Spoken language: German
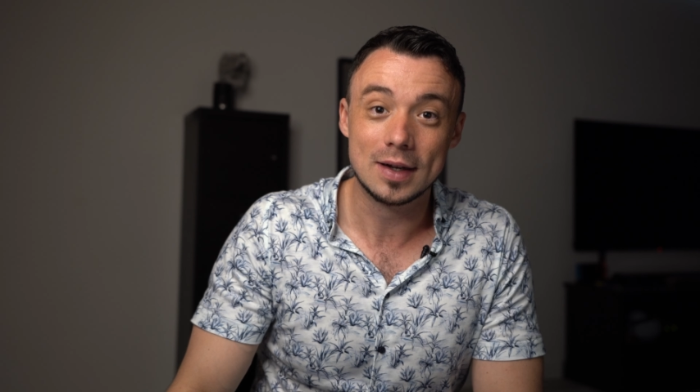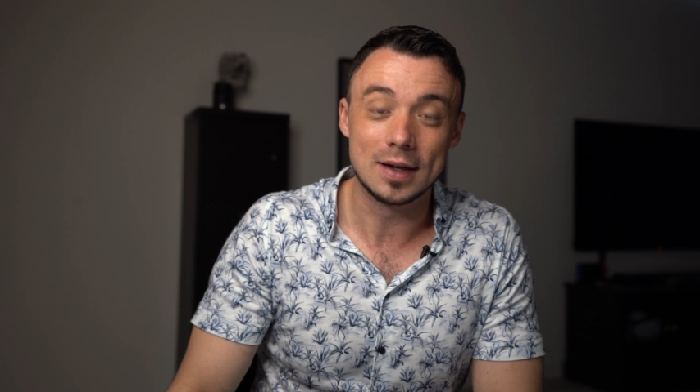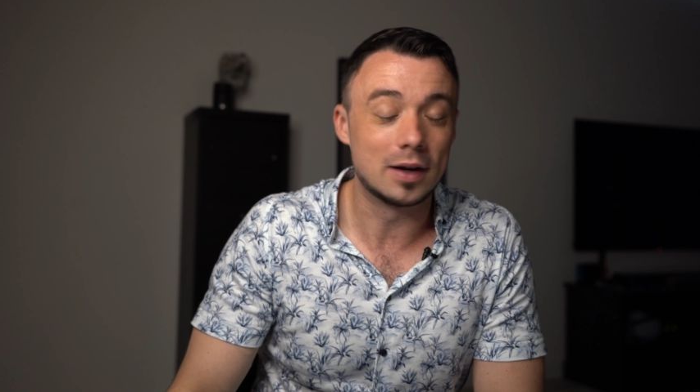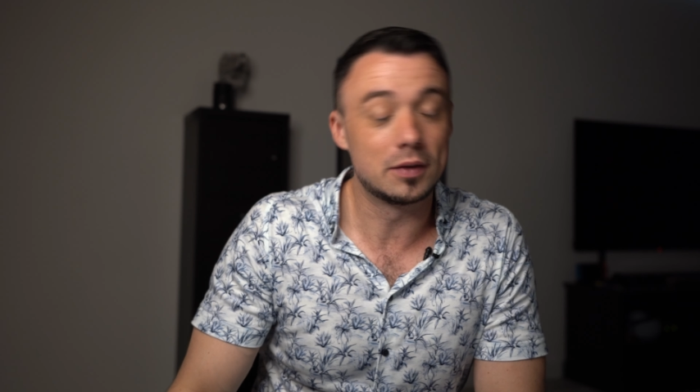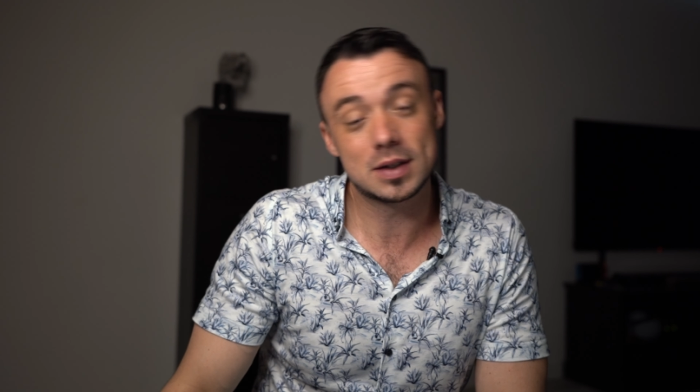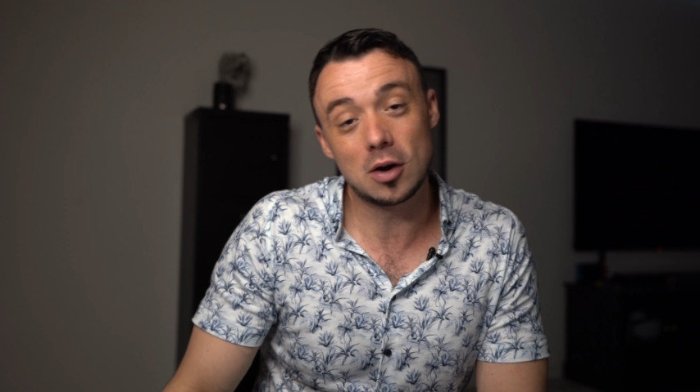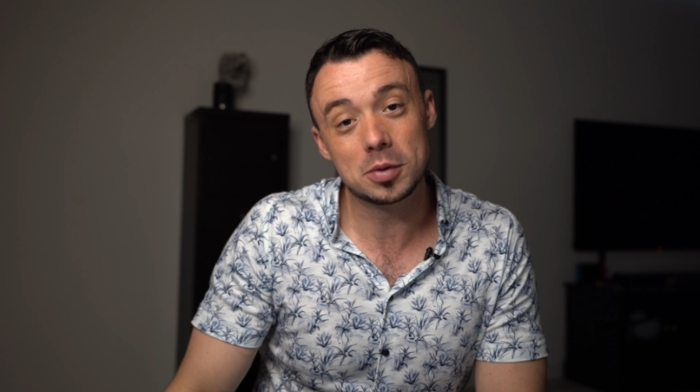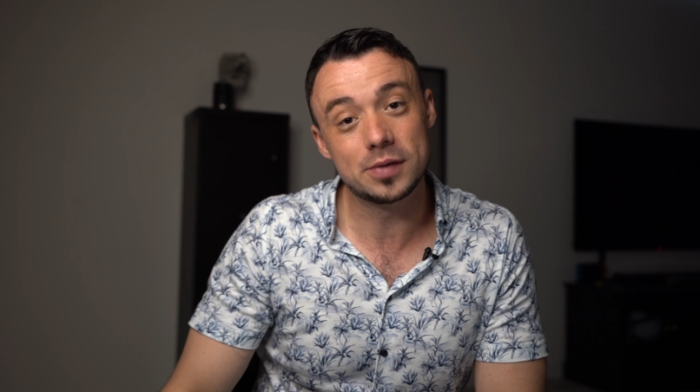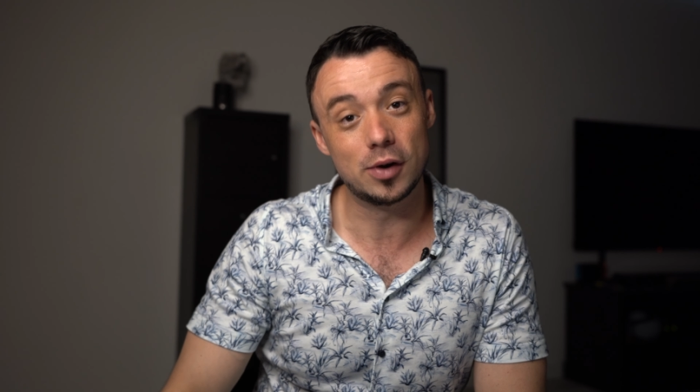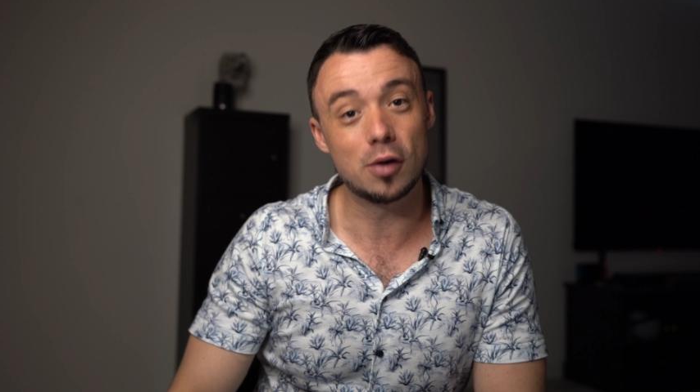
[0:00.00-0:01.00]
Ja, was
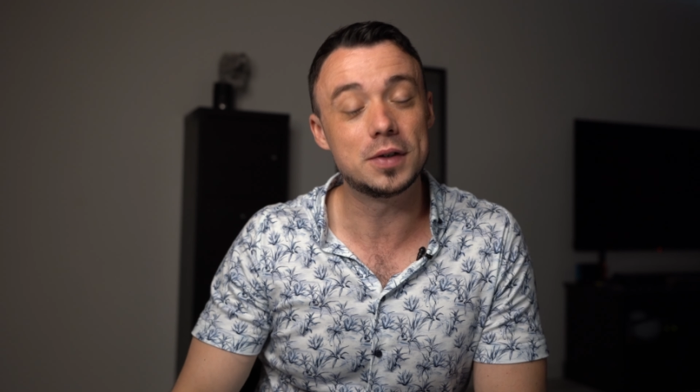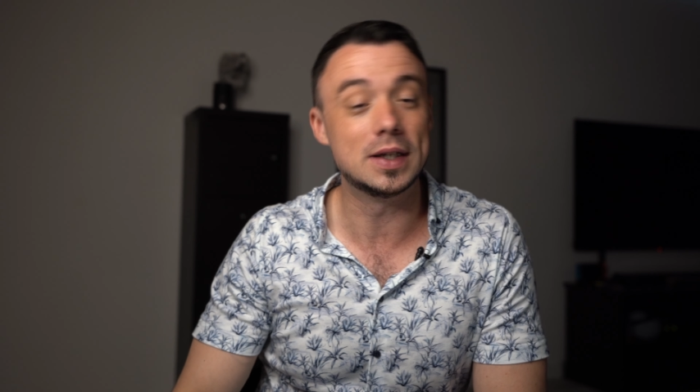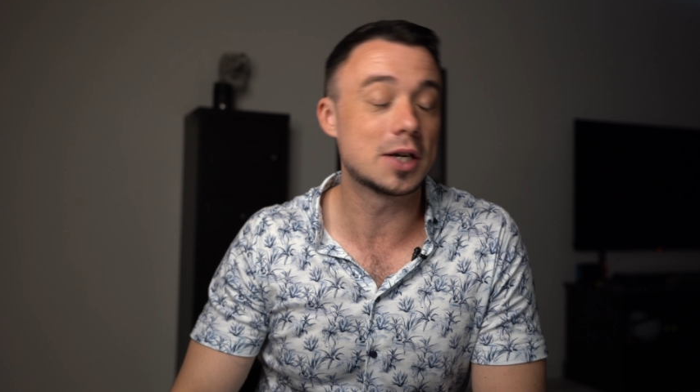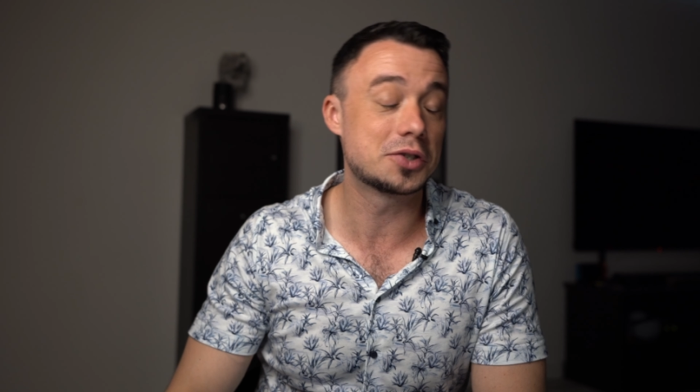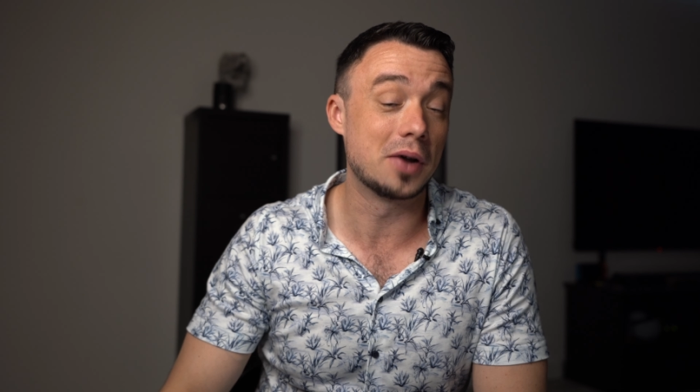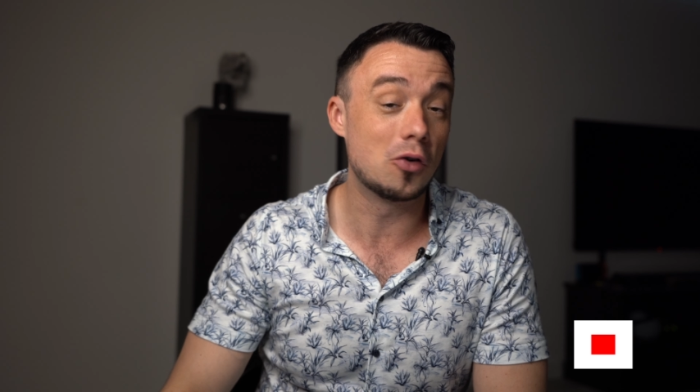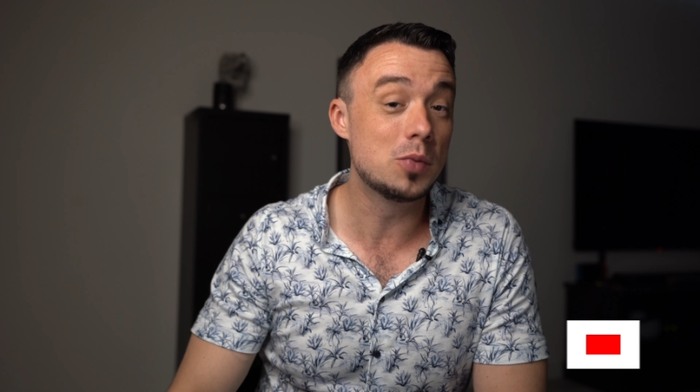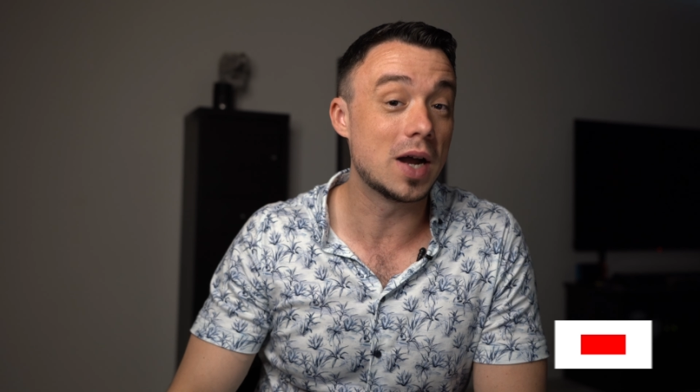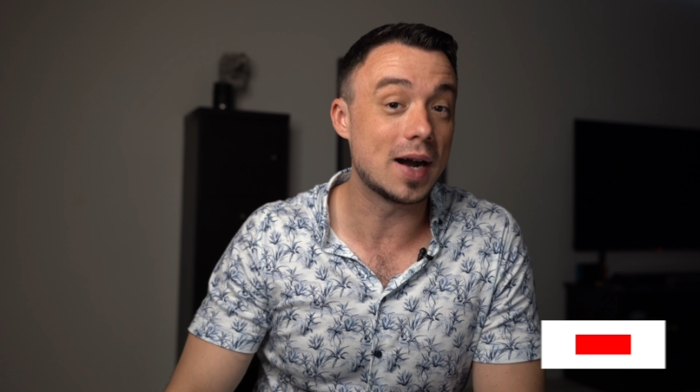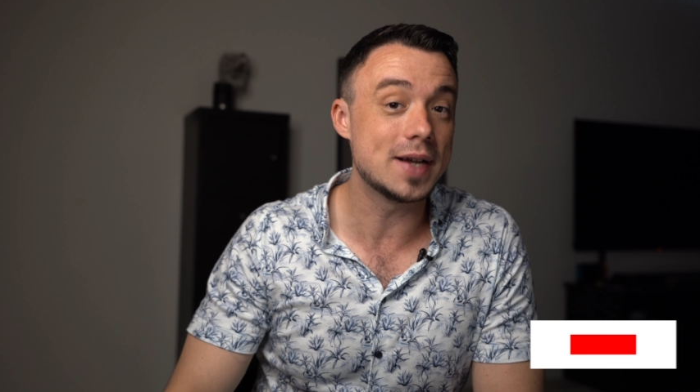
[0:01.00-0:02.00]
glaubst du, wie oft die da schon
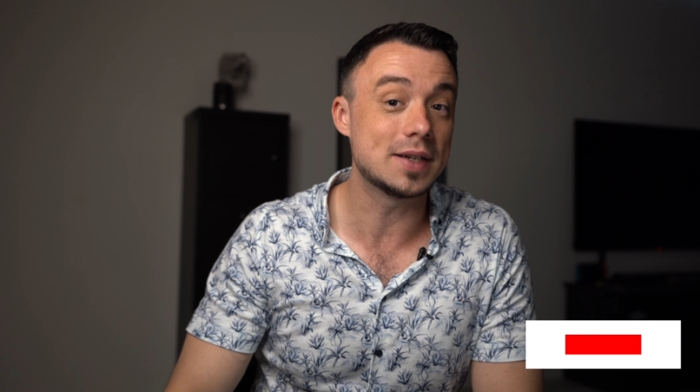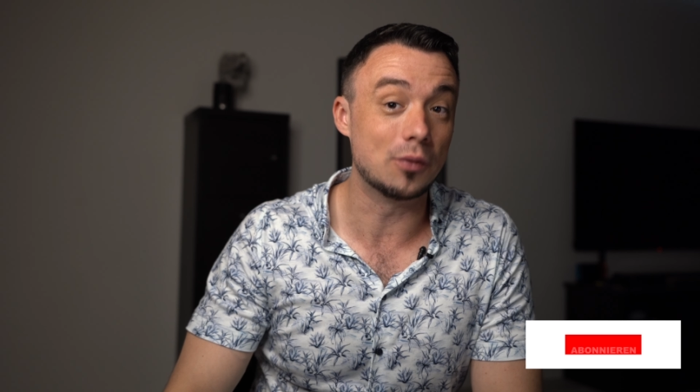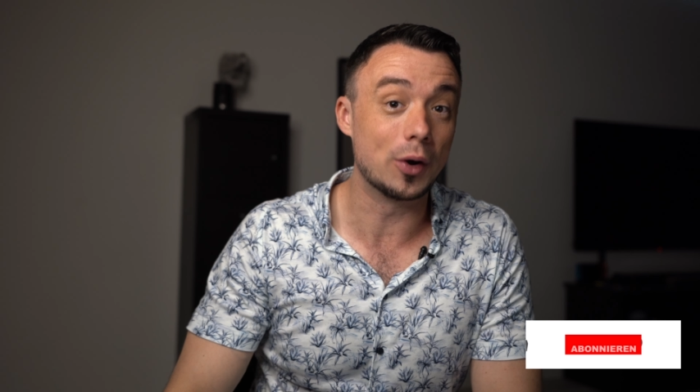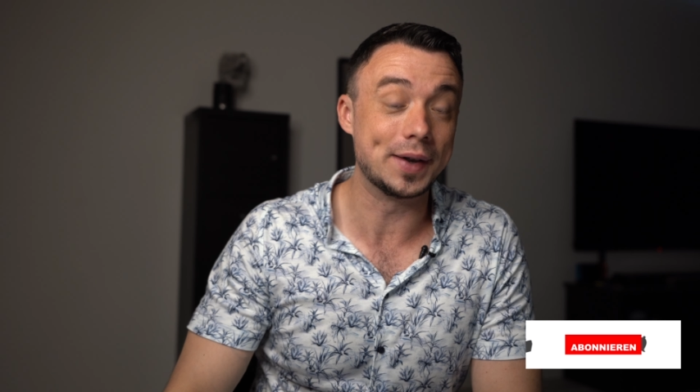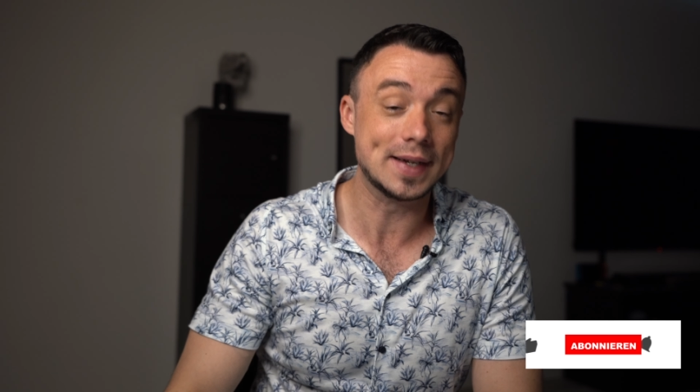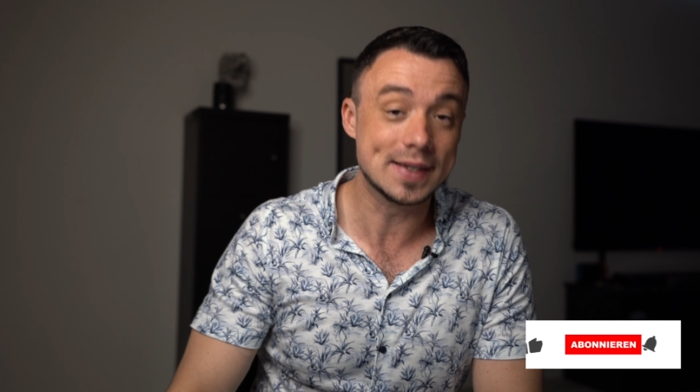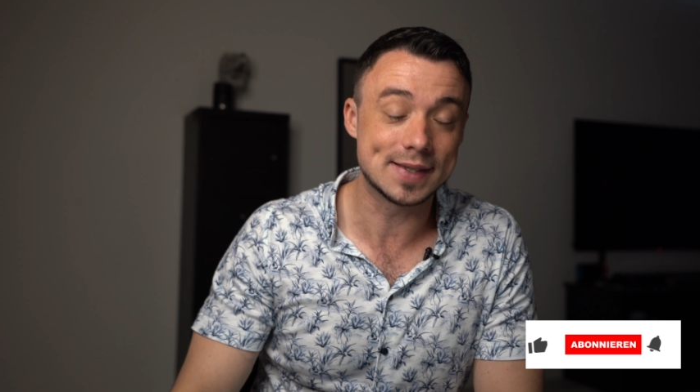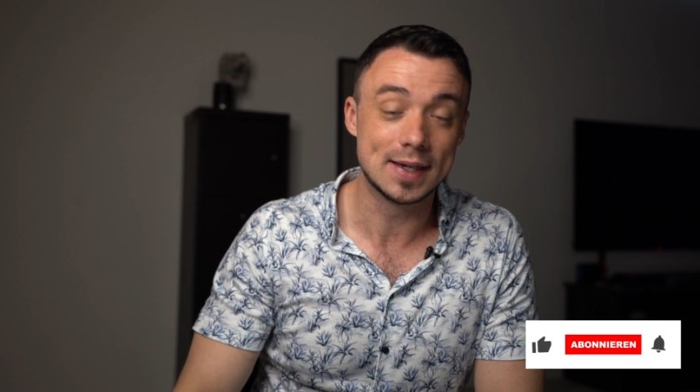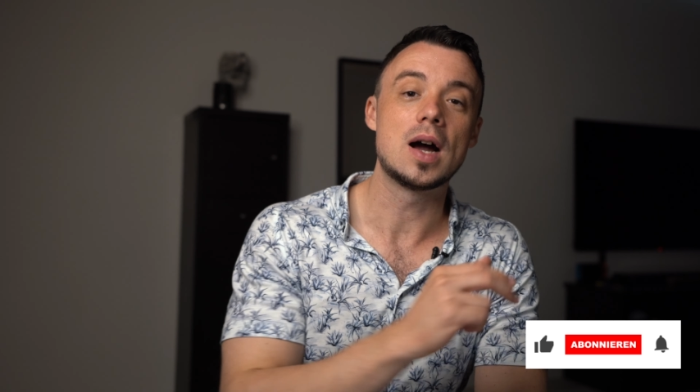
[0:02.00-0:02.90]
rumgereicht worden ist?